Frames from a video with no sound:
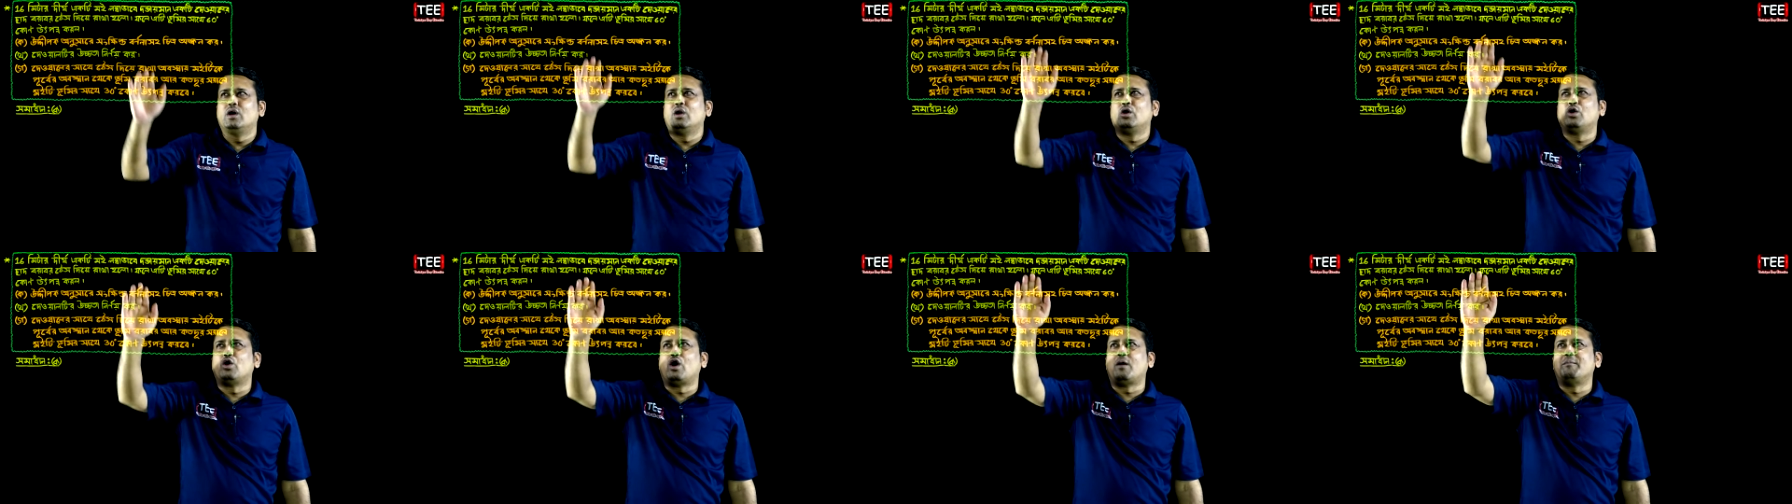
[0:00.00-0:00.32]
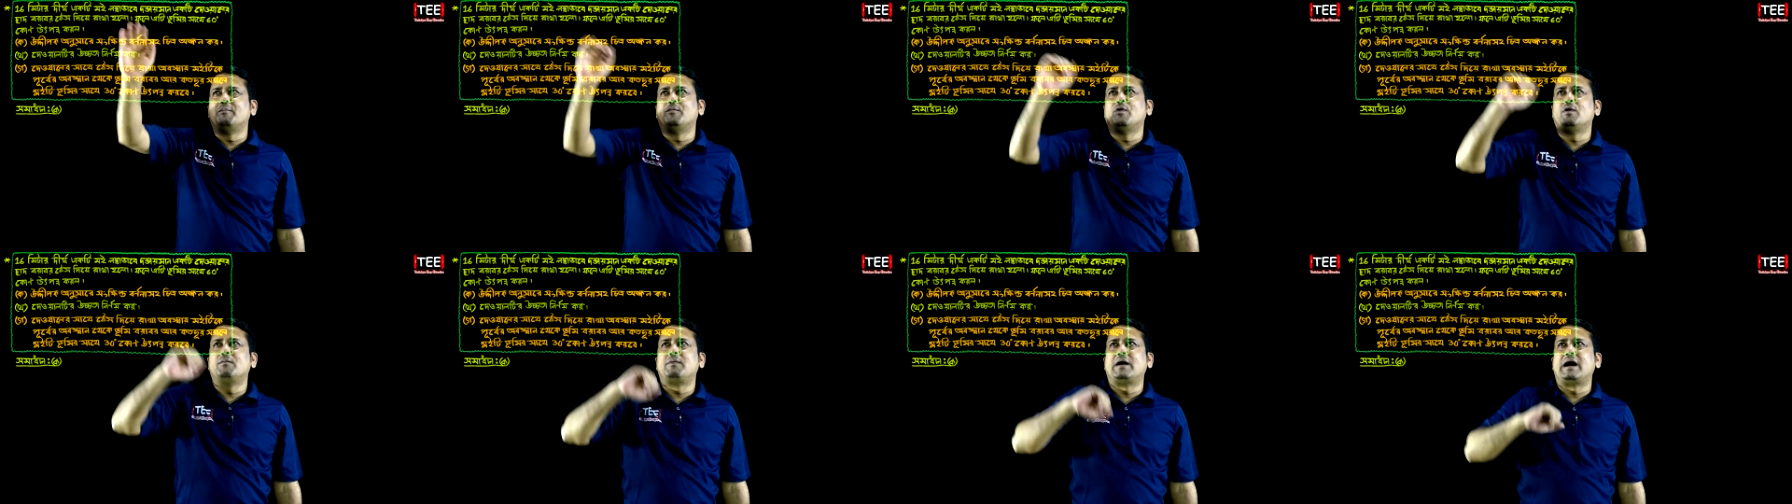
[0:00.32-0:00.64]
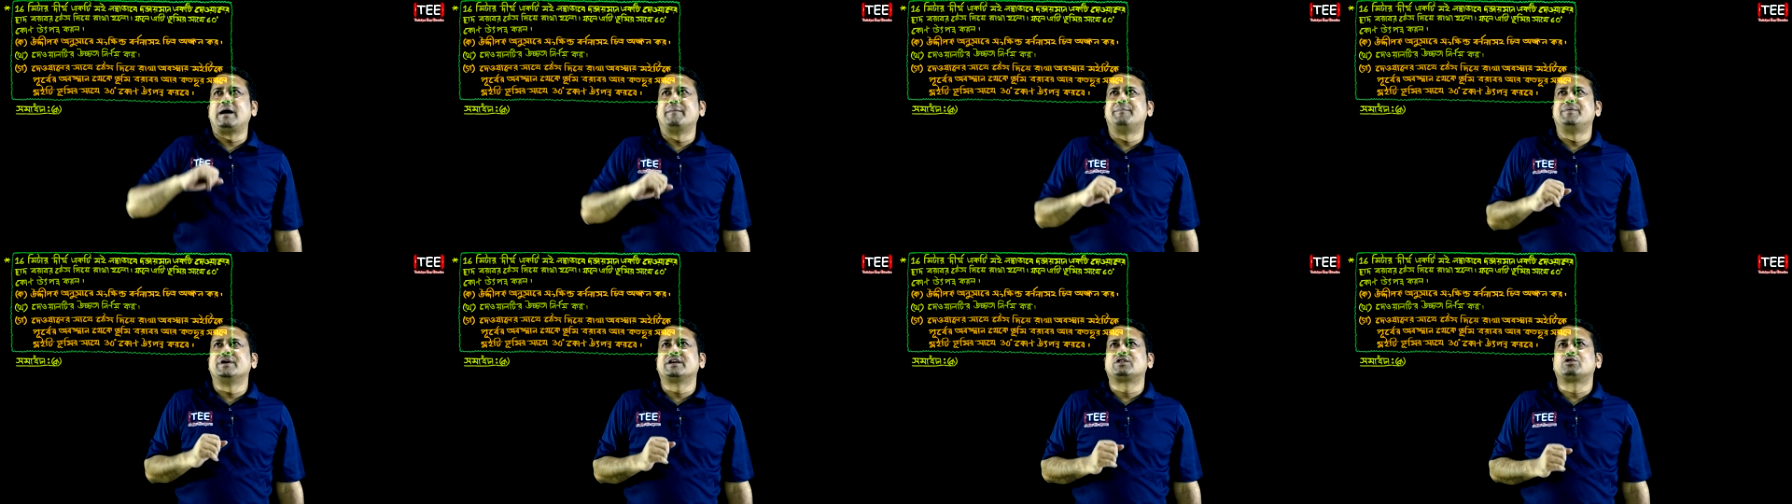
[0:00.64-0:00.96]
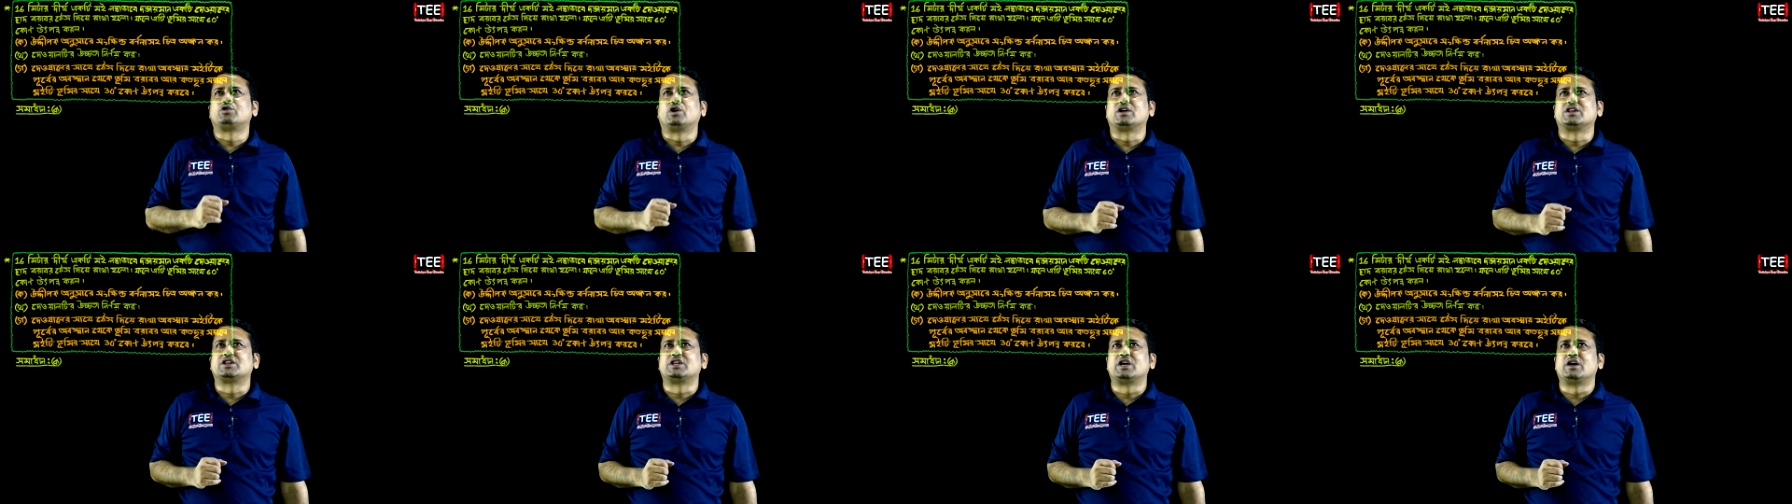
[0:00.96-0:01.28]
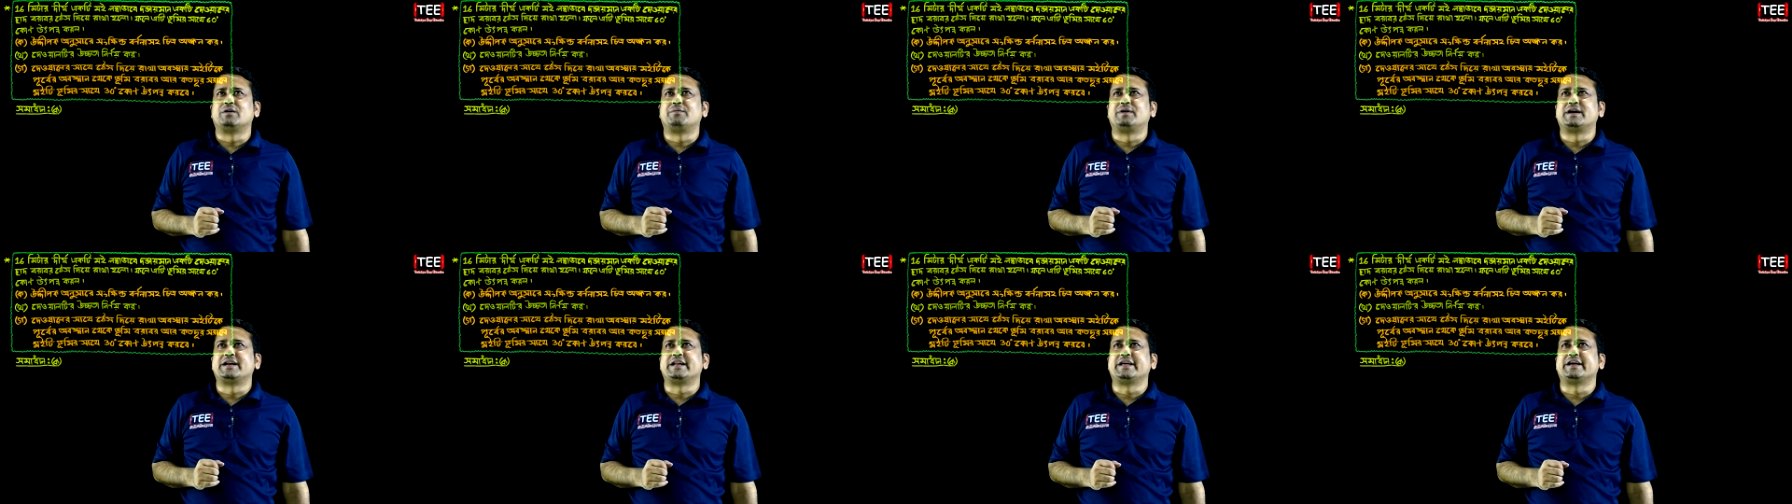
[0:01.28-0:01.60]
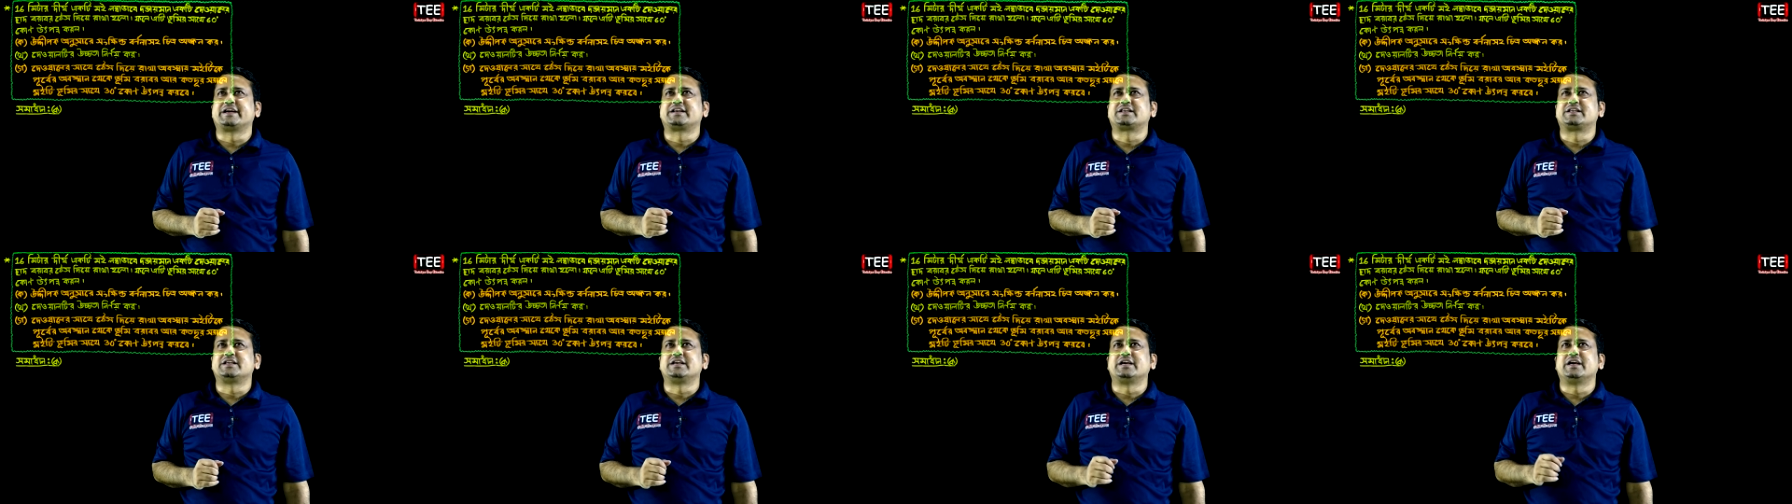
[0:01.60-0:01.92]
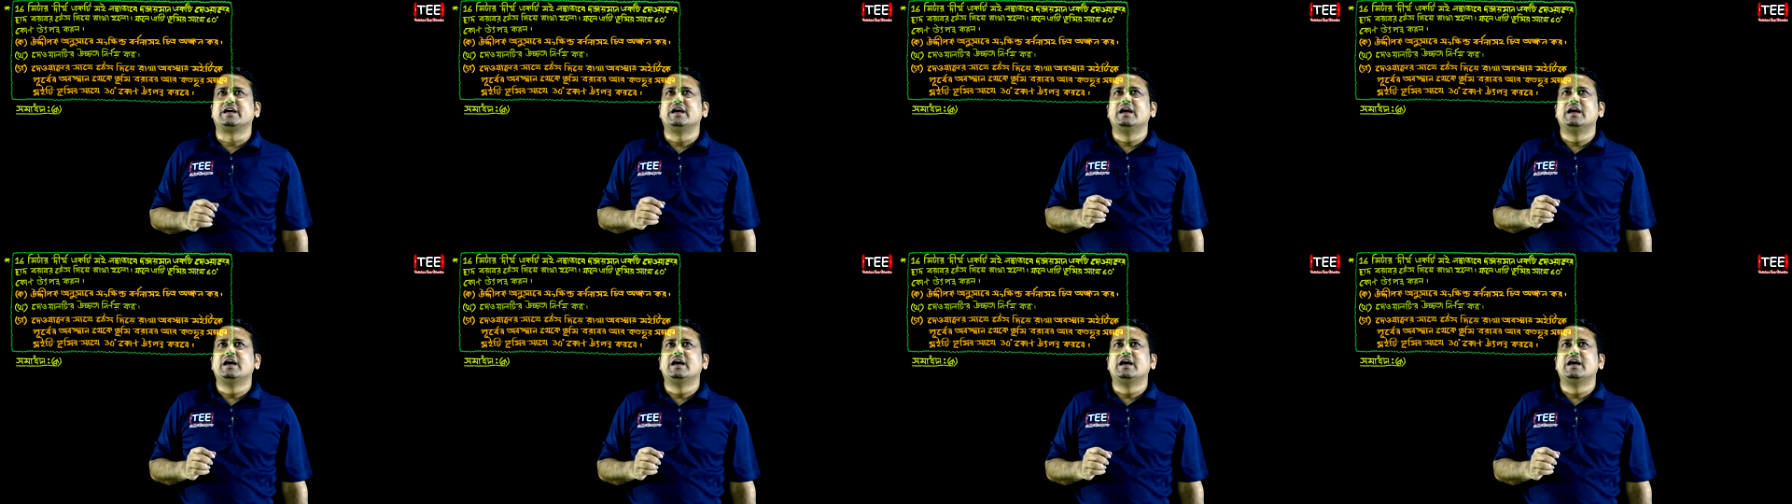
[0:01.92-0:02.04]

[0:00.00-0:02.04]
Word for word: লম্বভাবে দ্বন্দ্বয়মান একটি